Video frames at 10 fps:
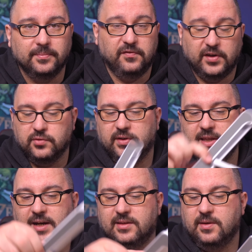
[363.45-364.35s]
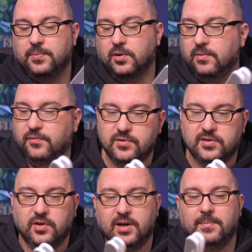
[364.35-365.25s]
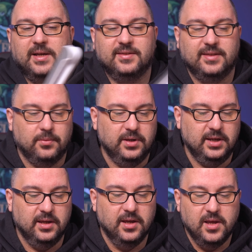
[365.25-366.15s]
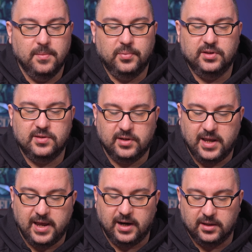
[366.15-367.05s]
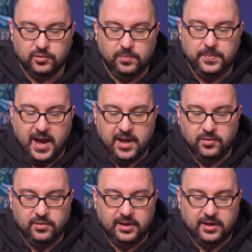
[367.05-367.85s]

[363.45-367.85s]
Vi faccio vedere ad esempio come funziona, basta quindi posizionarla sul piano,